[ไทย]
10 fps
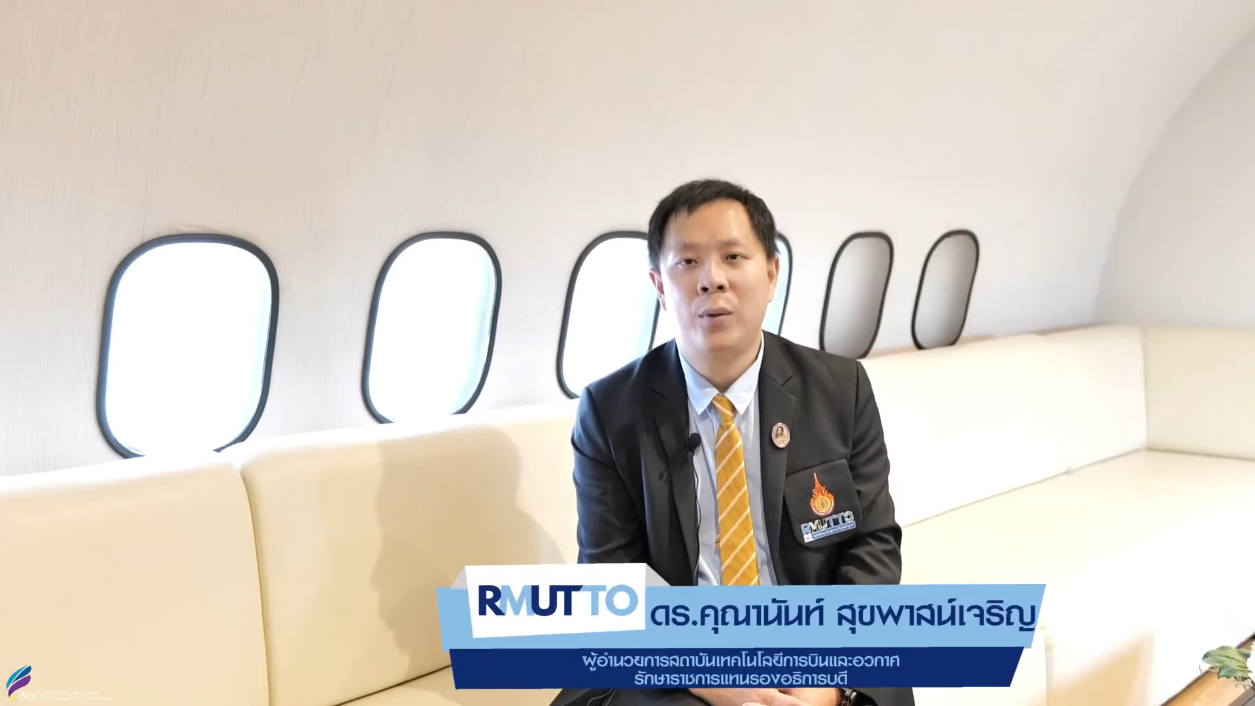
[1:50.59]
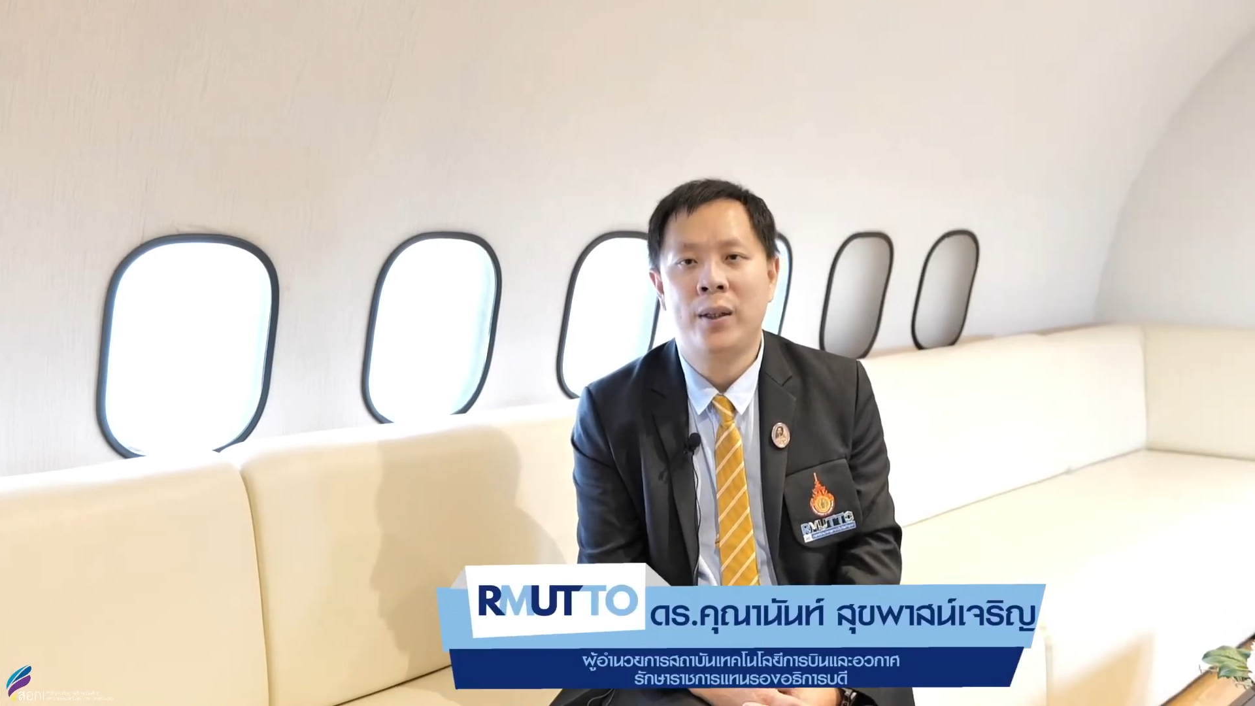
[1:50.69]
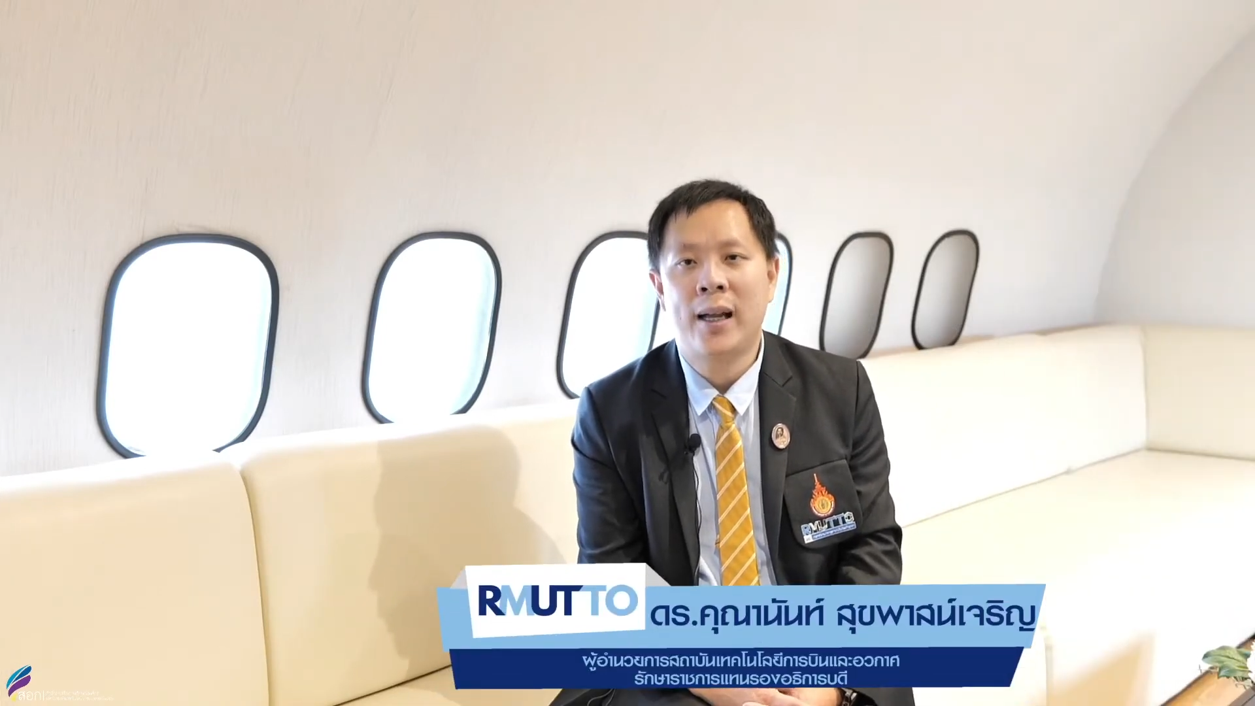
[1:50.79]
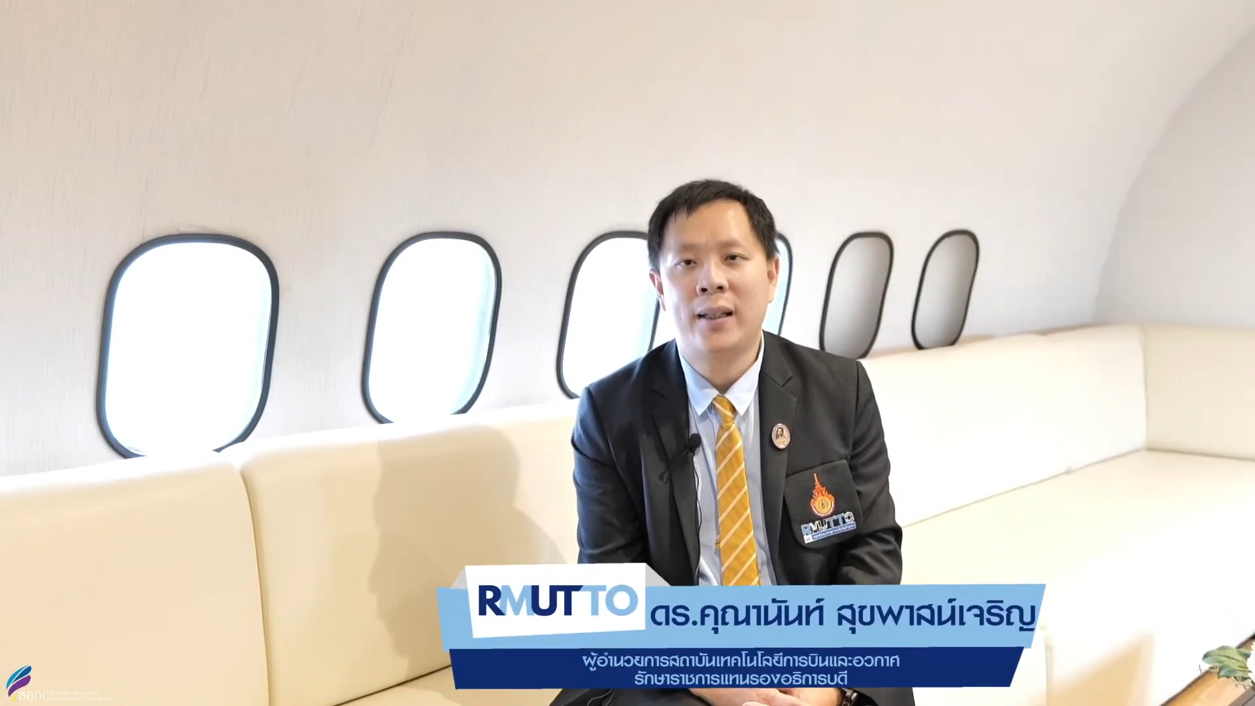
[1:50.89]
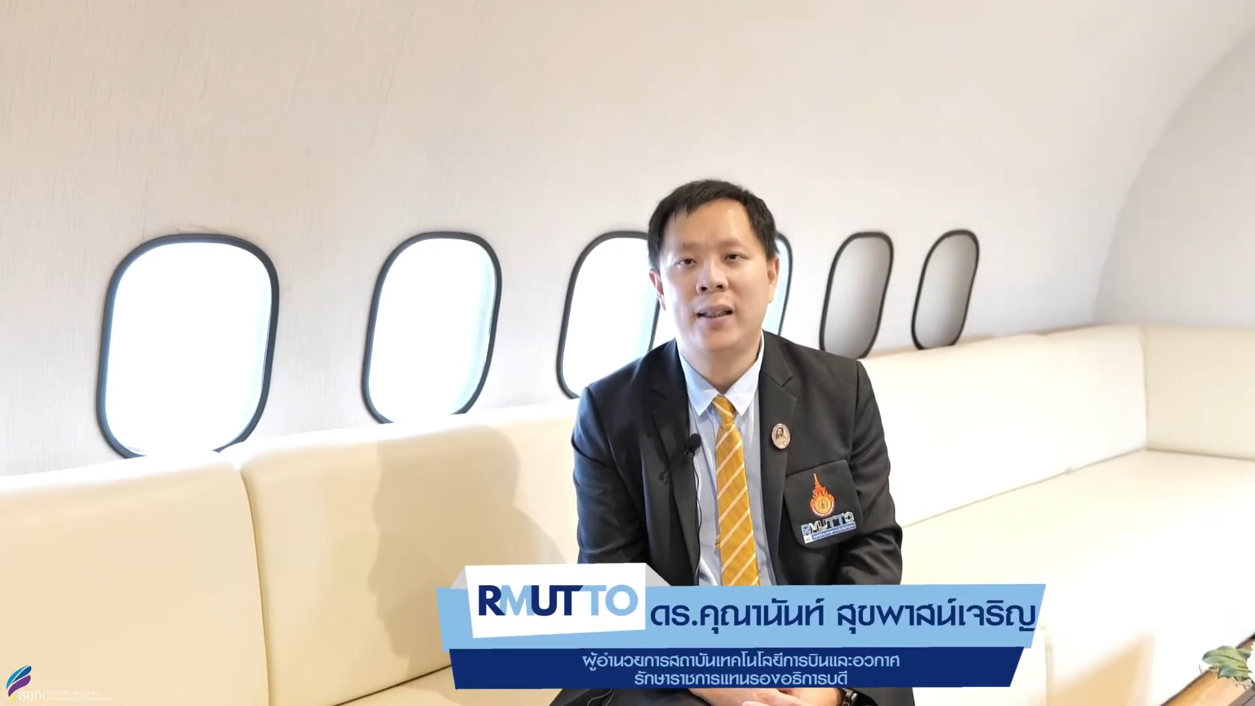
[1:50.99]
ห
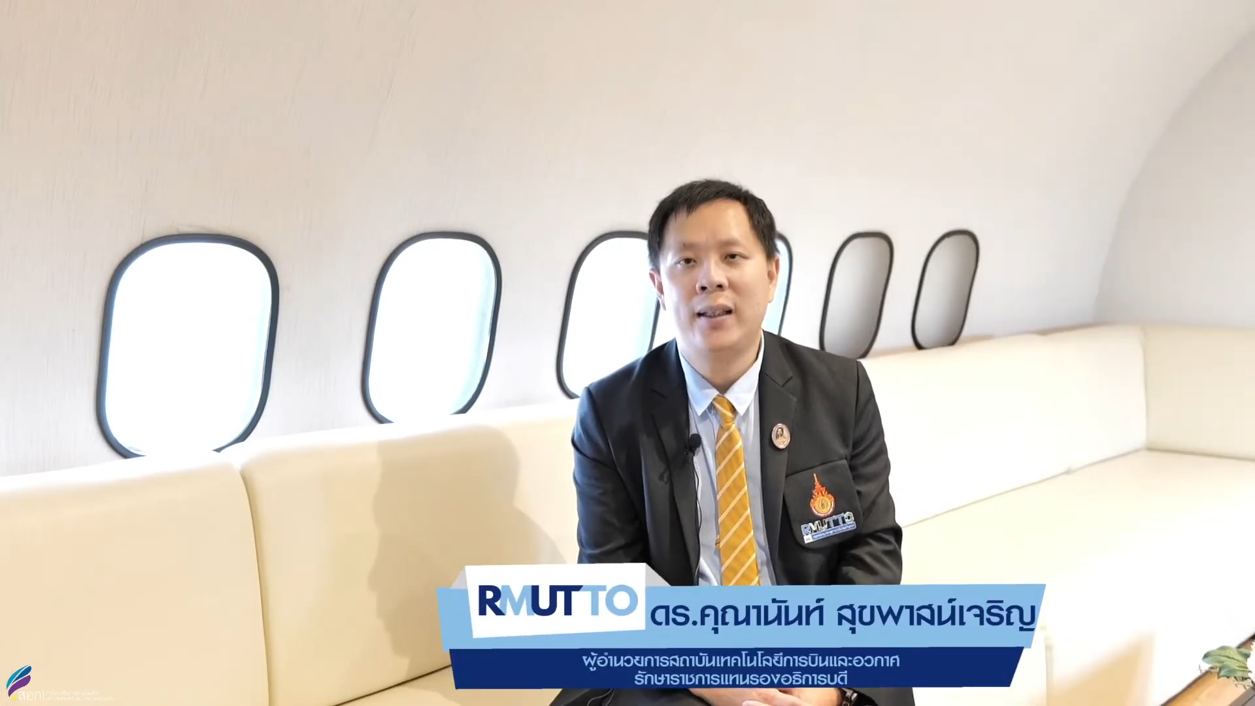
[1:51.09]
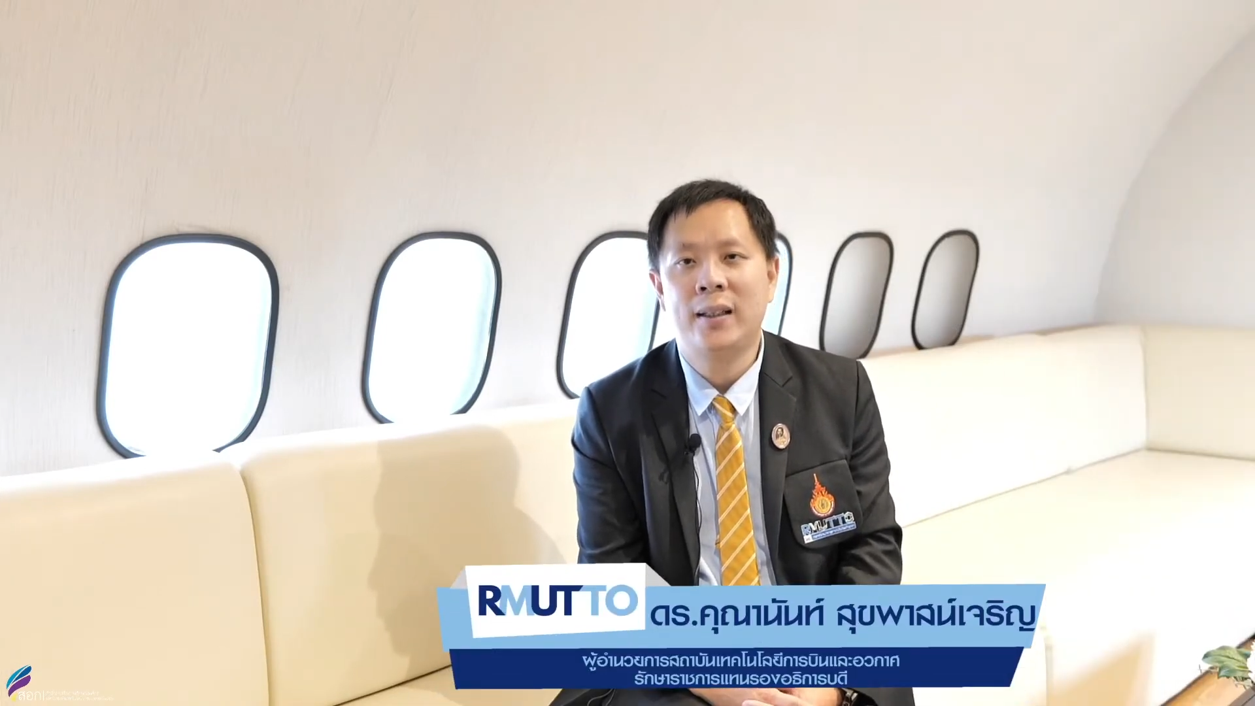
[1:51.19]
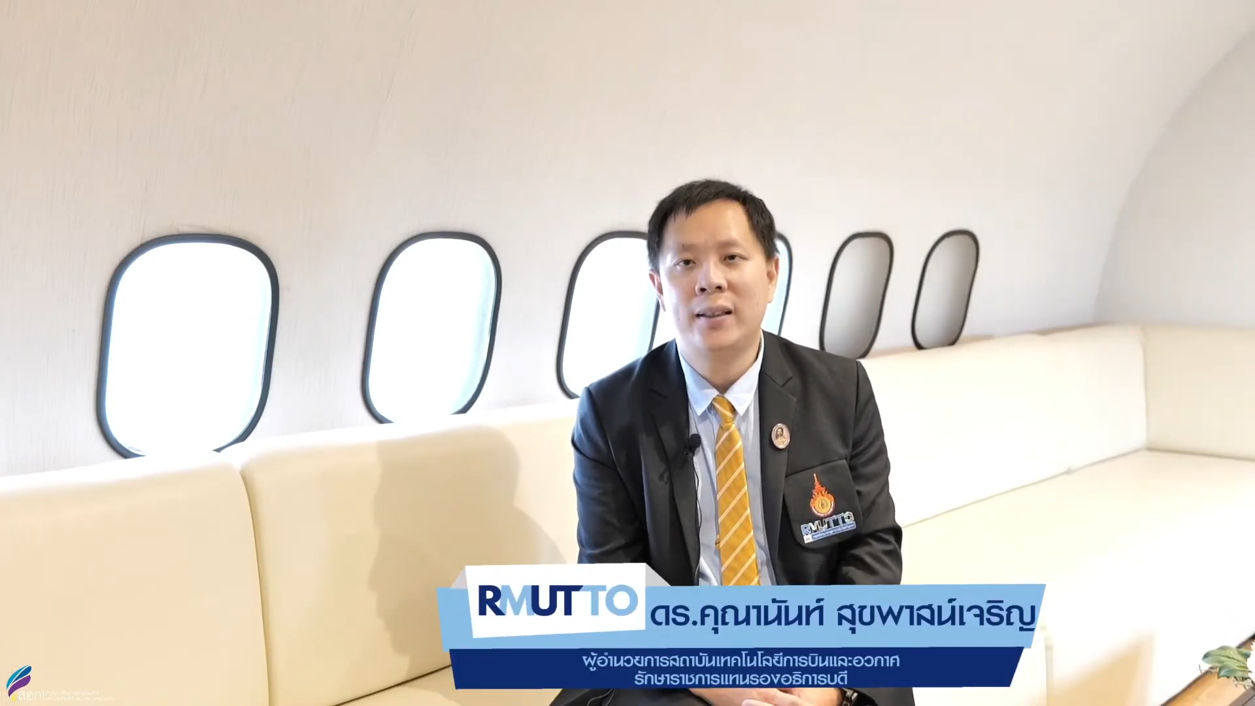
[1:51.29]
น่วยงานที่